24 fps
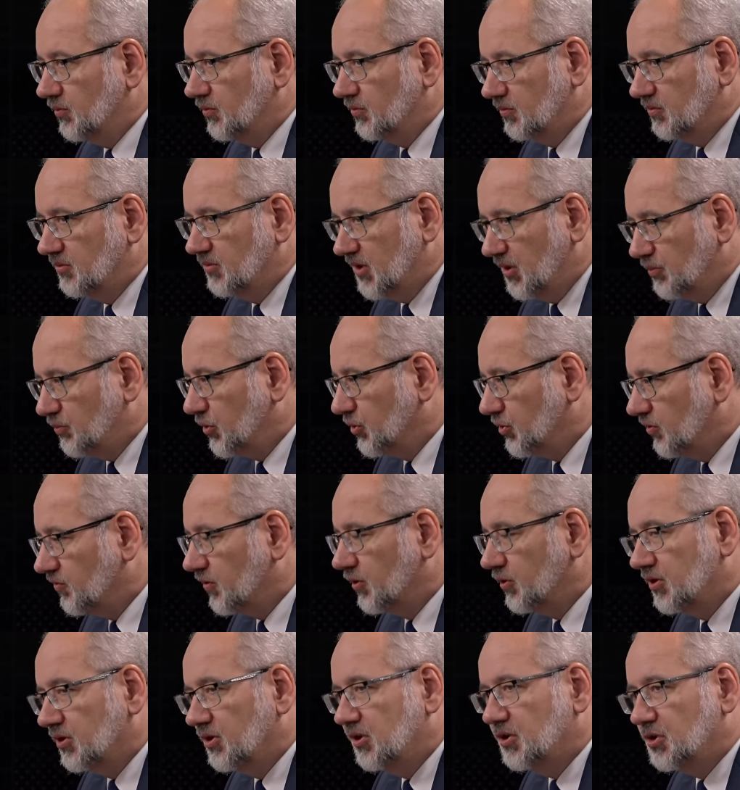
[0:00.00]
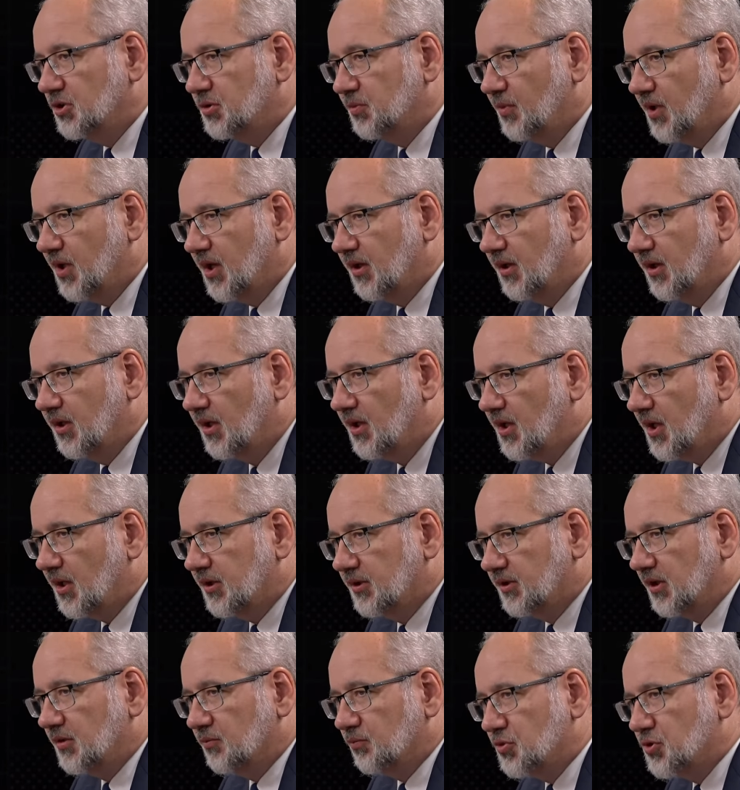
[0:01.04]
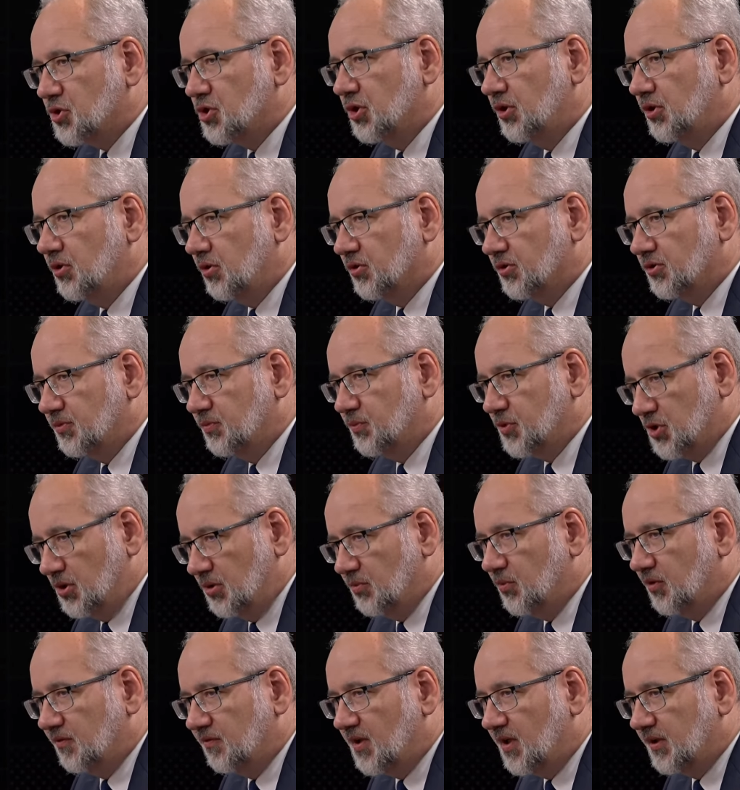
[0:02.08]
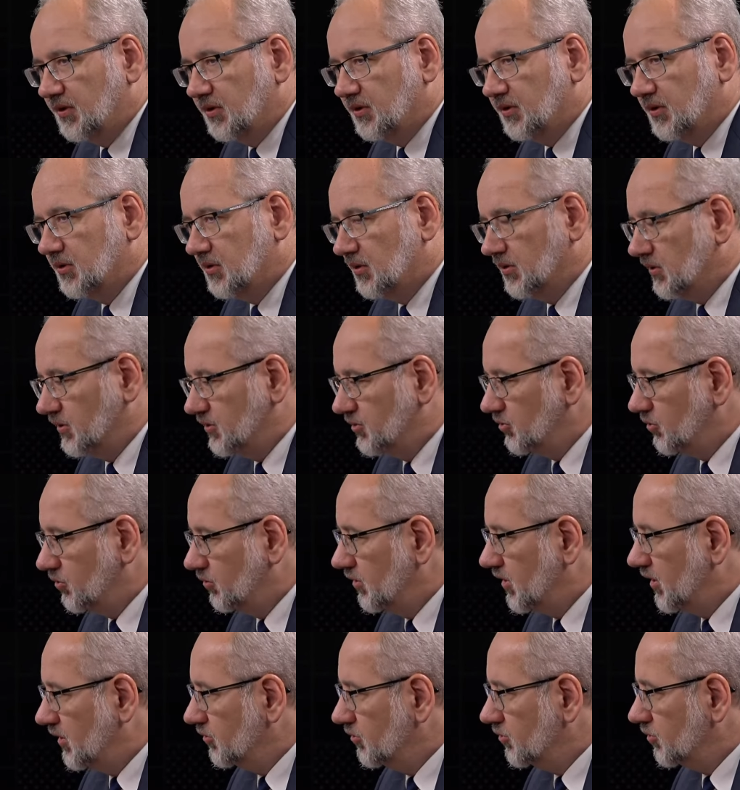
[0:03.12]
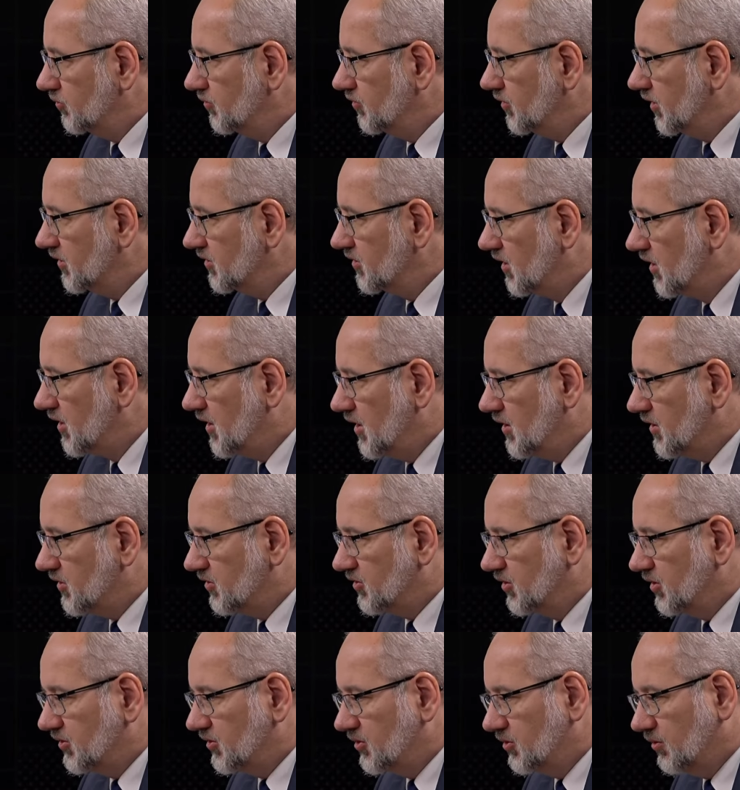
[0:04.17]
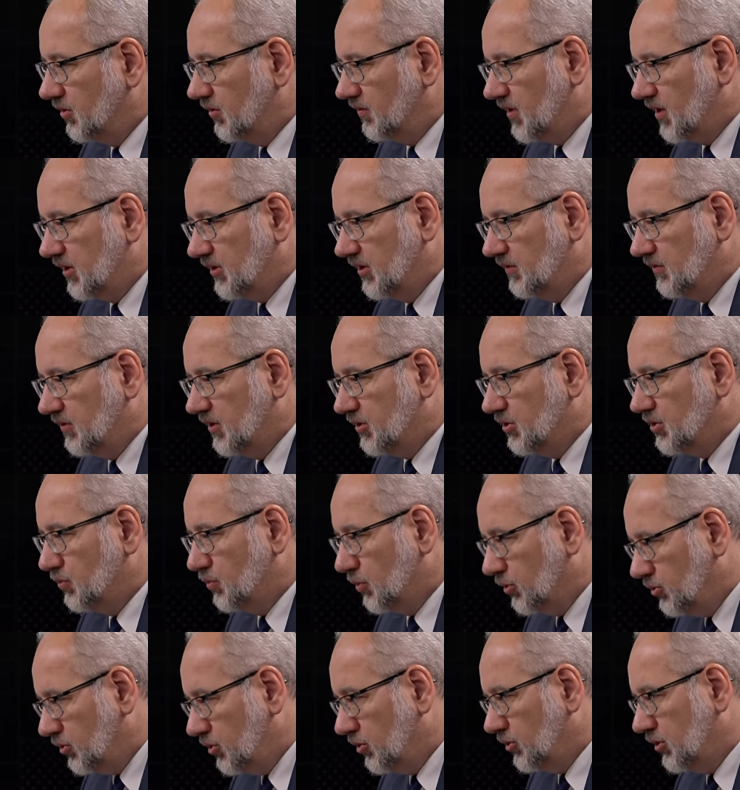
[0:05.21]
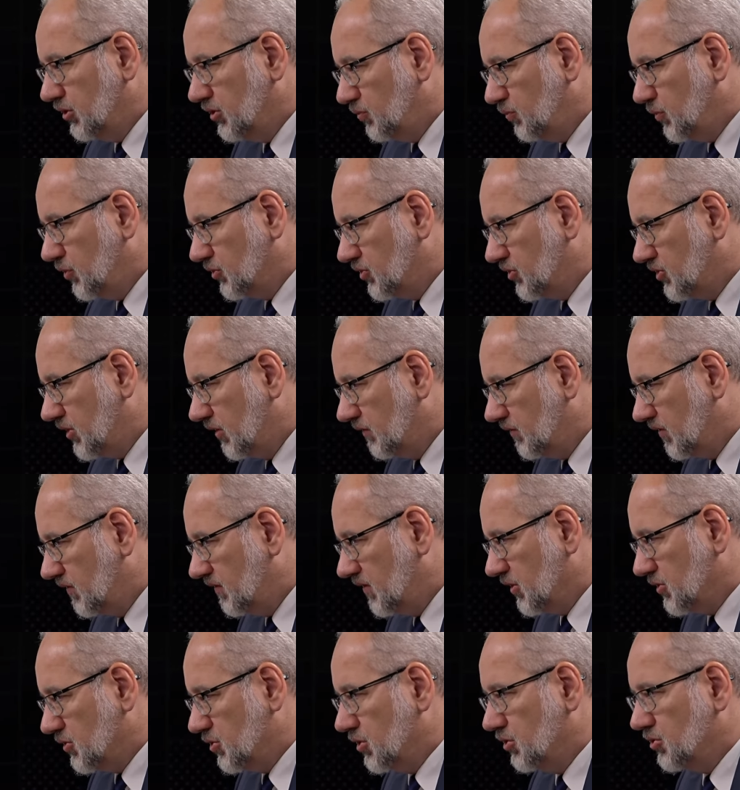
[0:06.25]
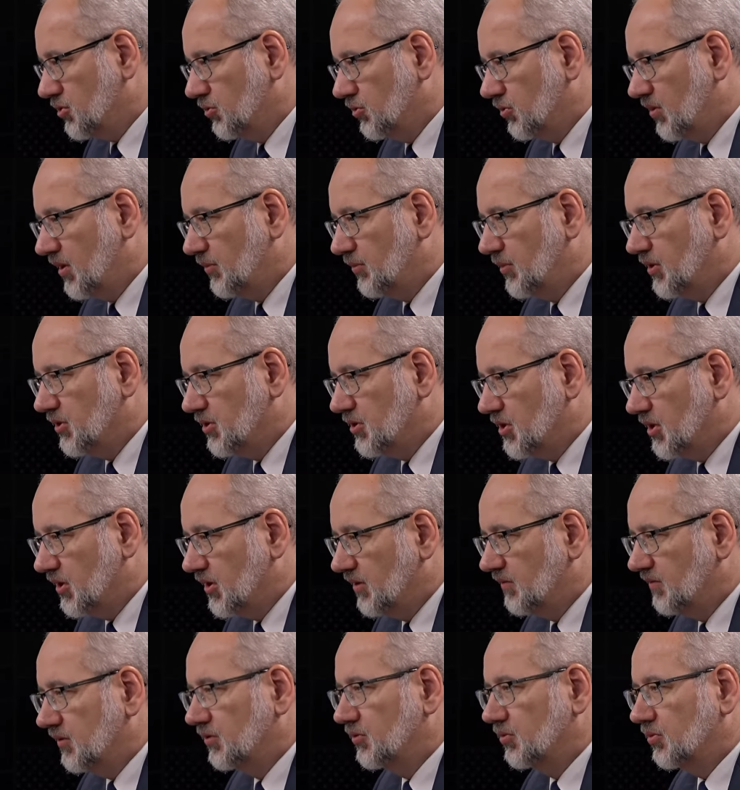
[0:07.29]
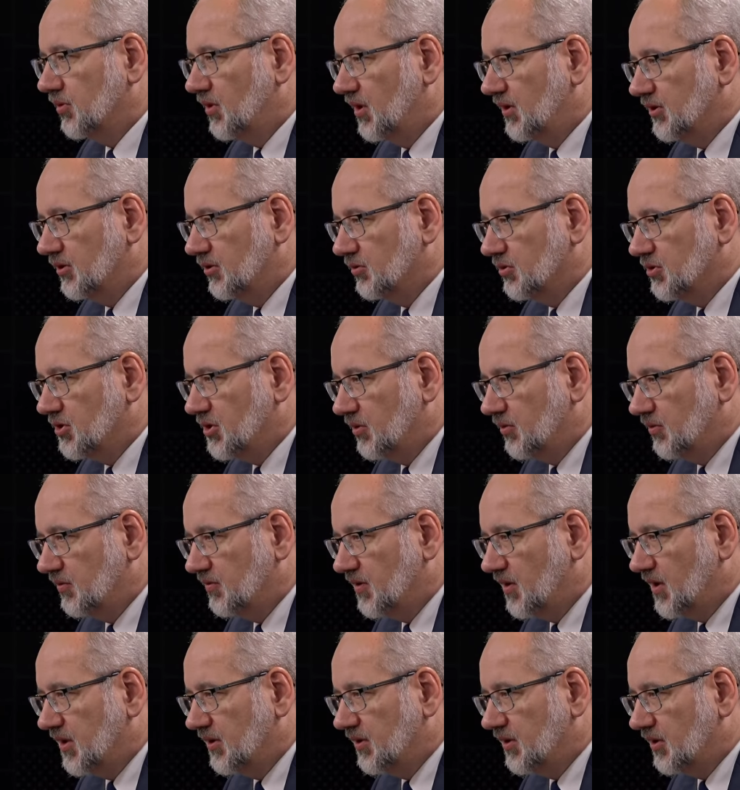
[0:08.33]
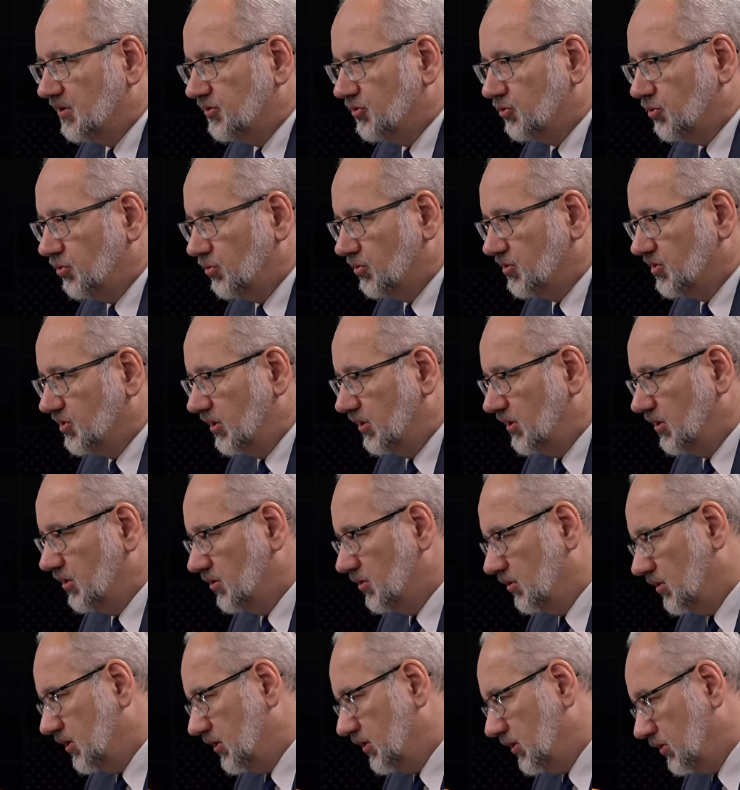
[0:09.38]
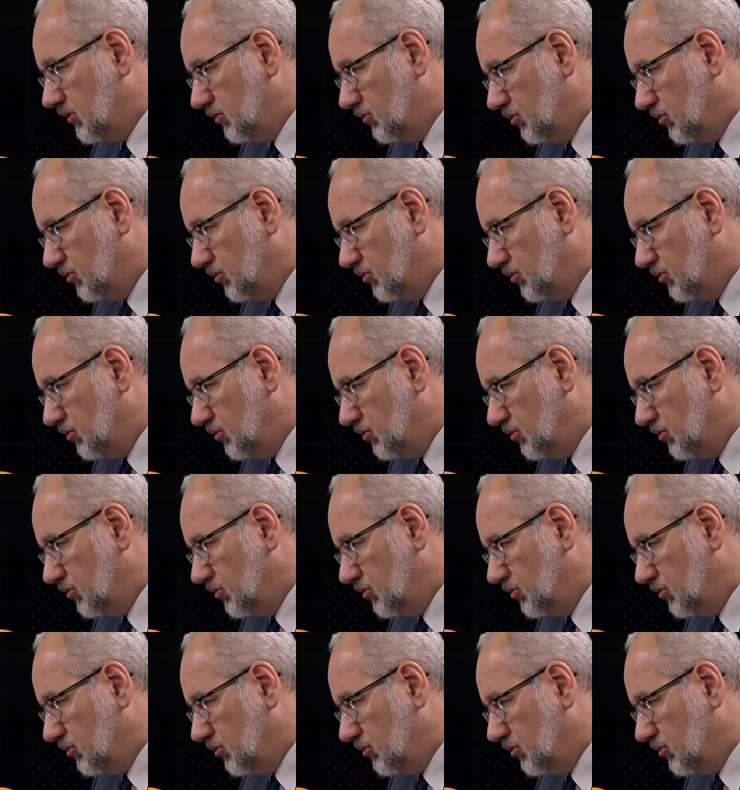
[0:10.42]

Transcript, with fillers: nie podwoiliśmy, ale ten przyrost przyjmowanych e, studentów jest zdecydowanie większy, bo to jest podstawowa rzecz, która będzie ewentualnie oddziaływała na skrócenie kolejek.